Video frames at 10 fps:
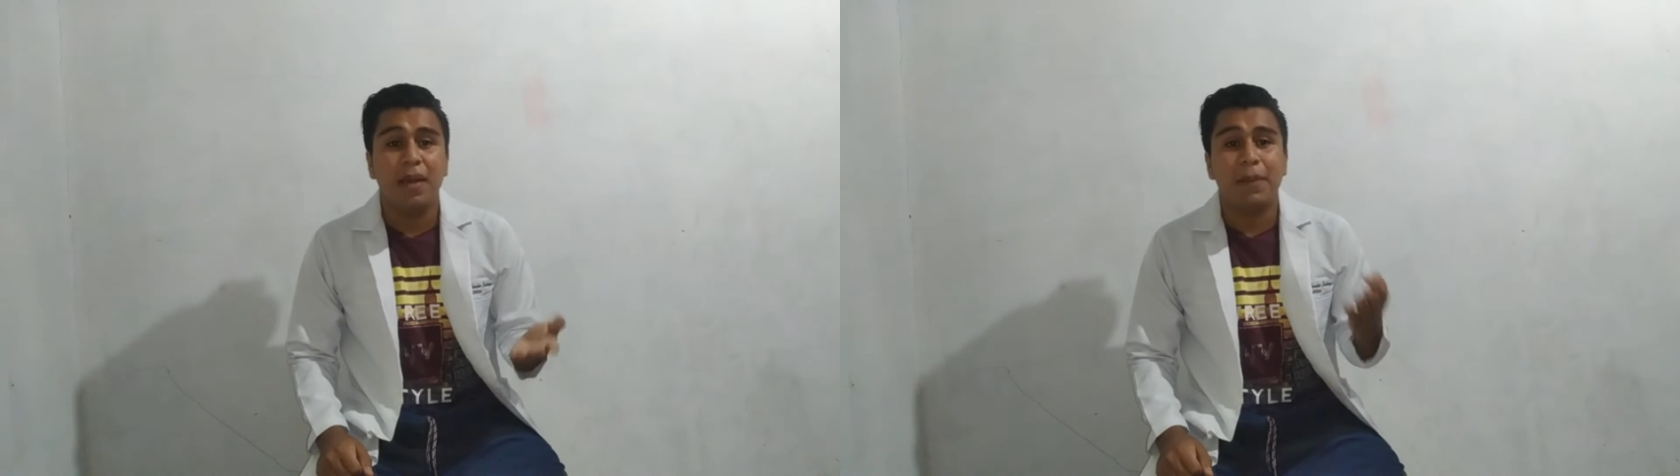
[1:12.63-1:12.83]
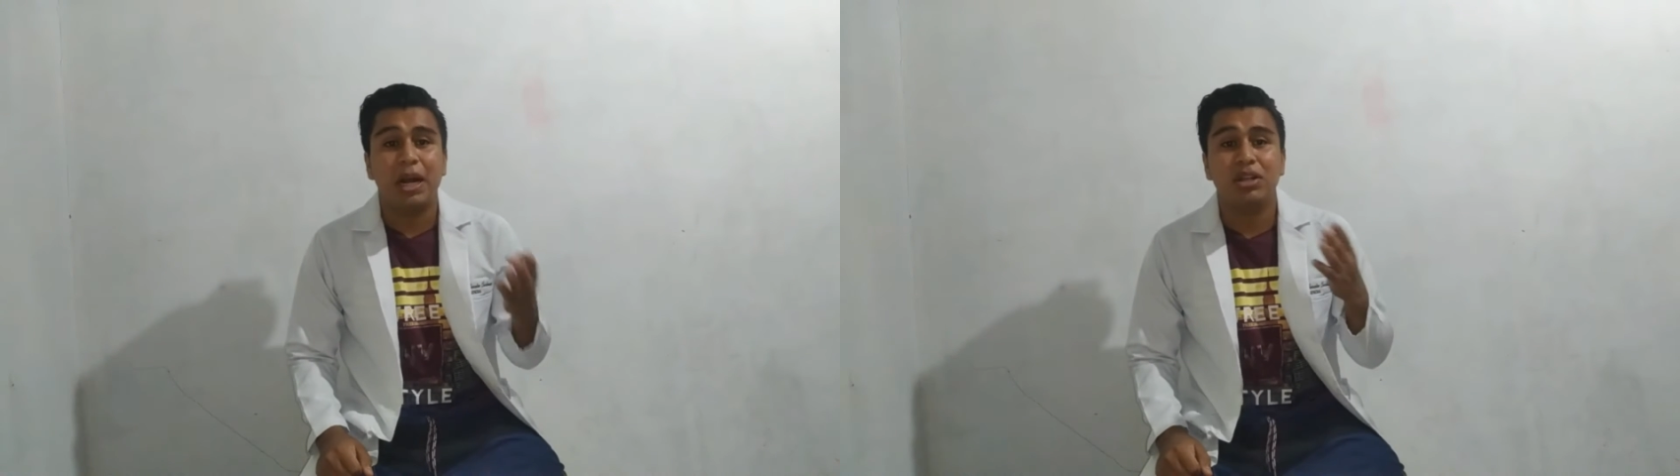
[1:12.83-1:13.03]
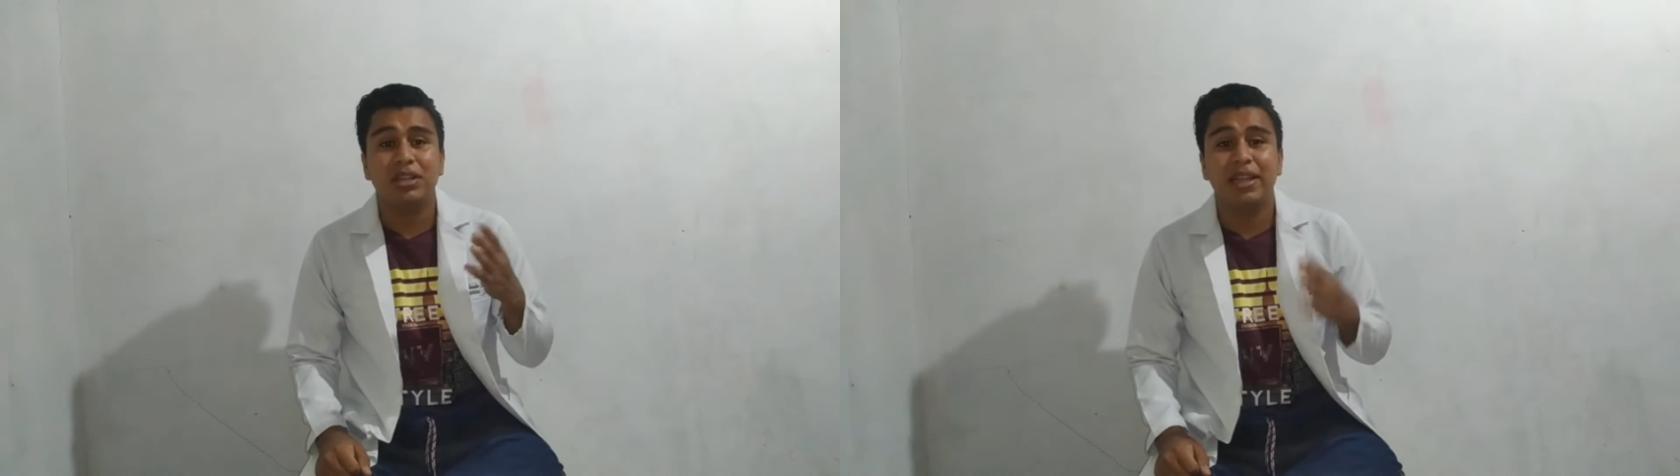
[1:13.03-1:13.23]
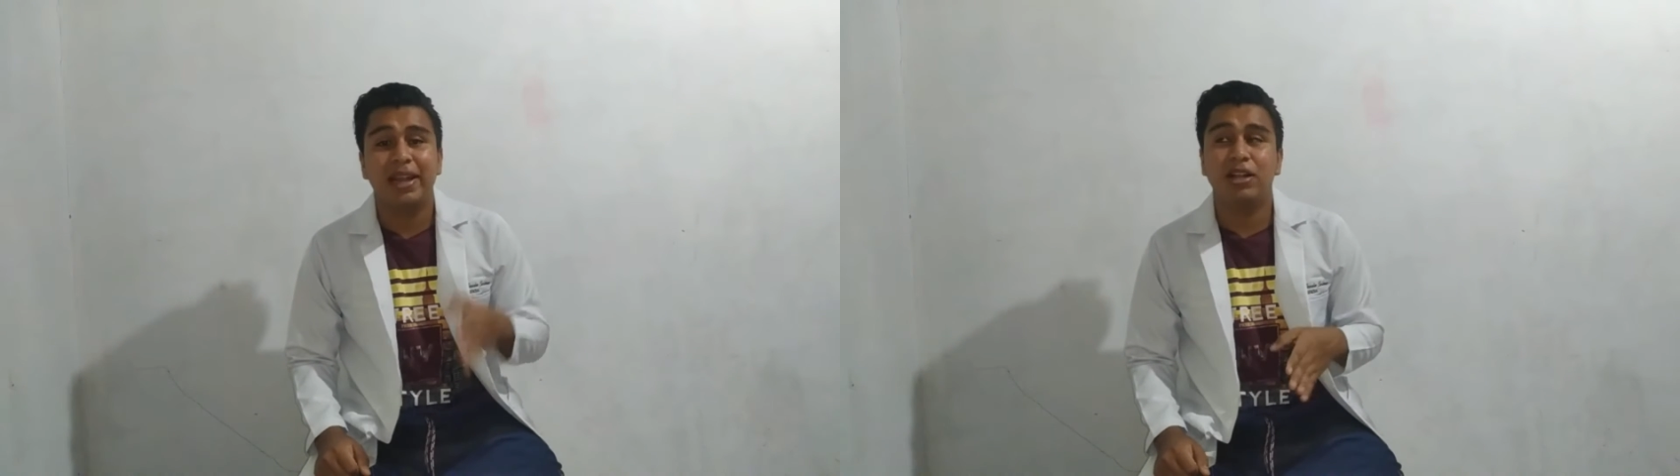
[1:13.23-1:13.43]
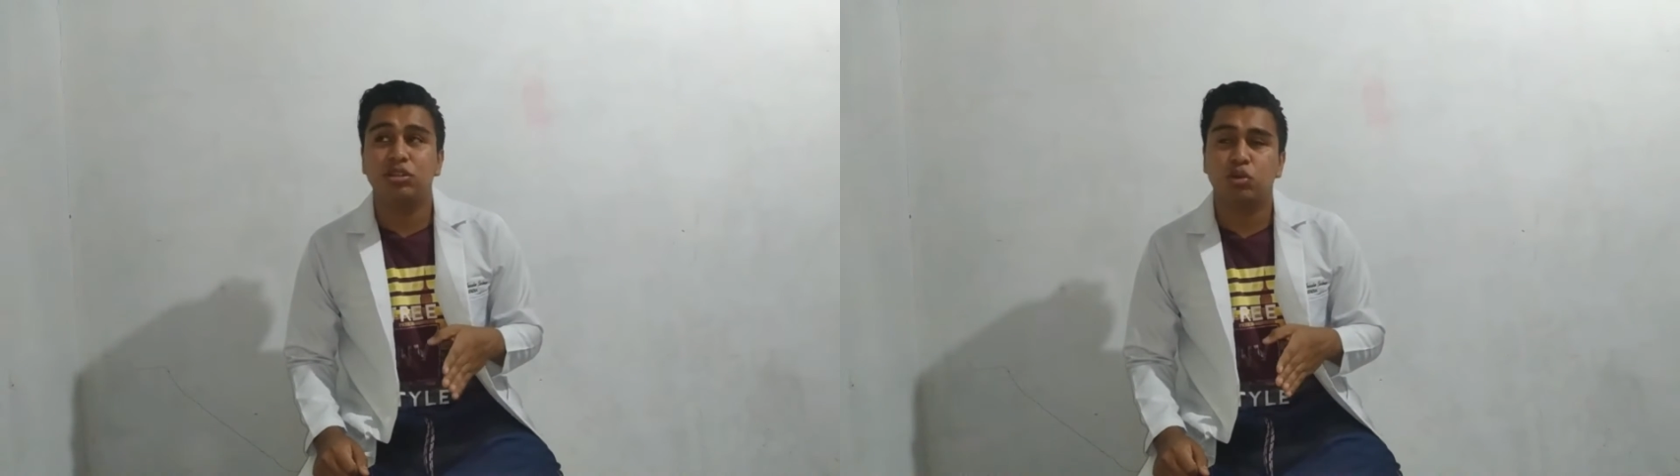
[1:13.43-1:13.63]
Para
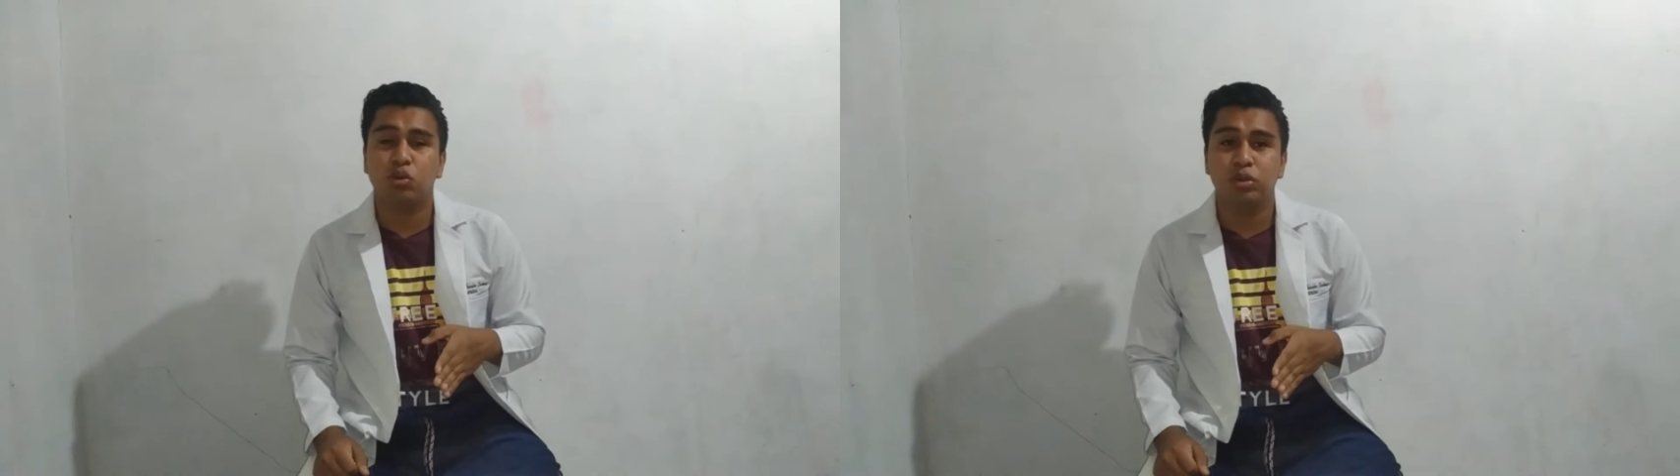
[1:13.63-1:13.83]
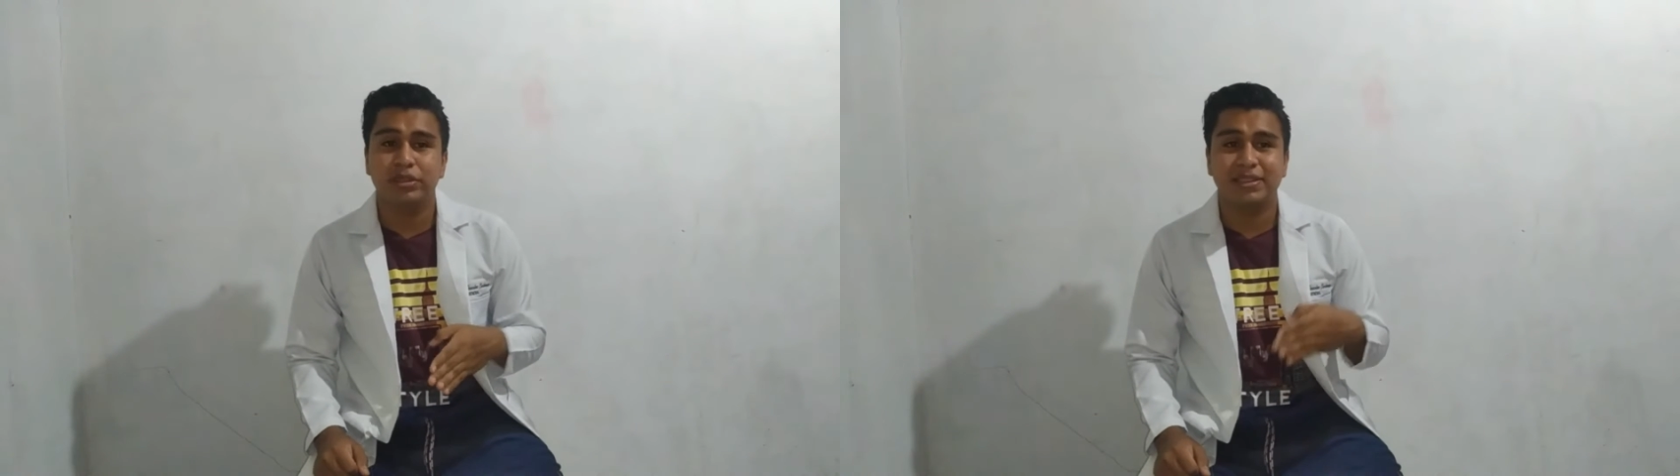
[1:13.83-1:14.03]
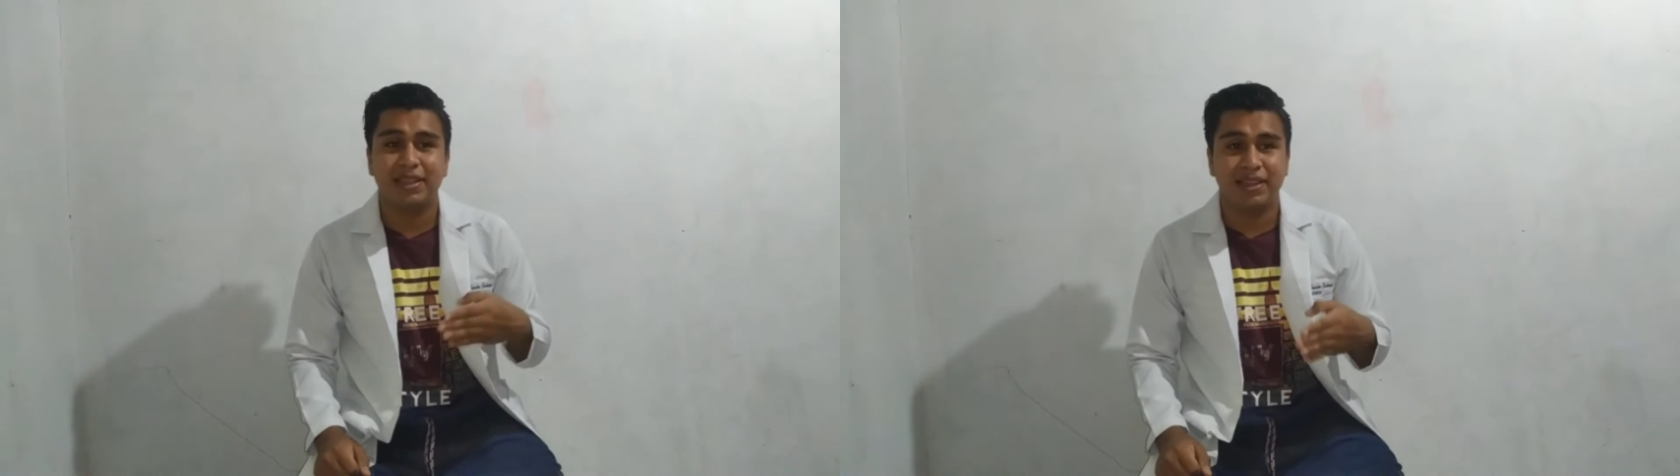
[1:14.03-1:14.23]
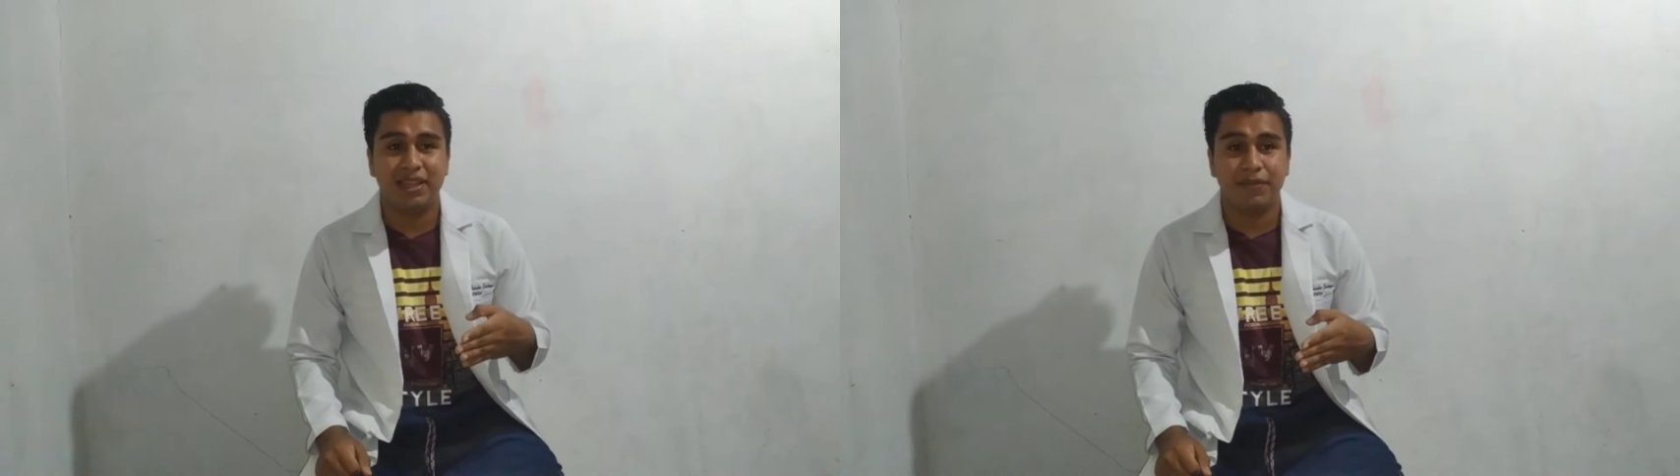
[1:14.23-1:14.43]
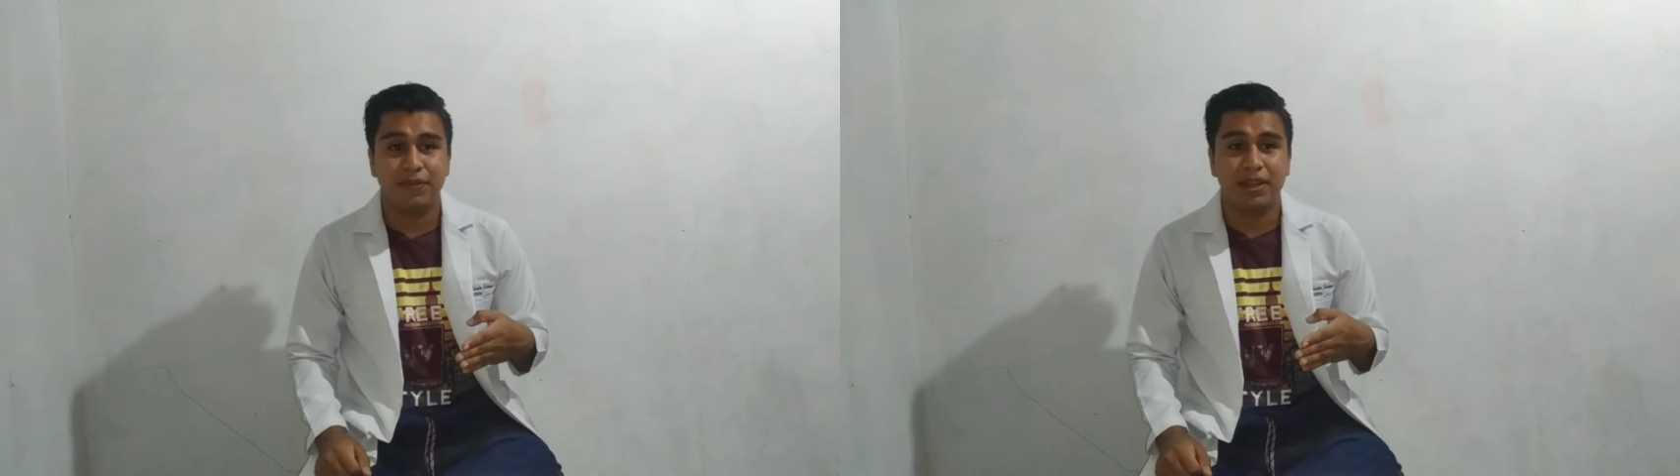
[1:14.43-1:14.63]
obtener el yogur se
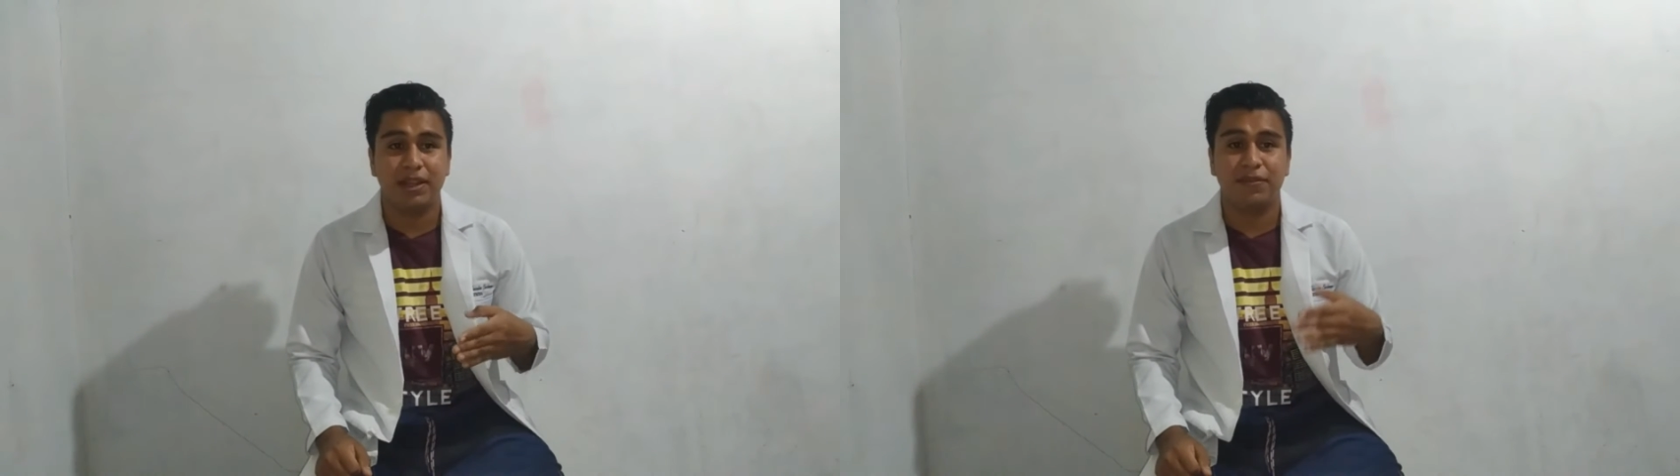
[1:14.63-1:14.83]
debe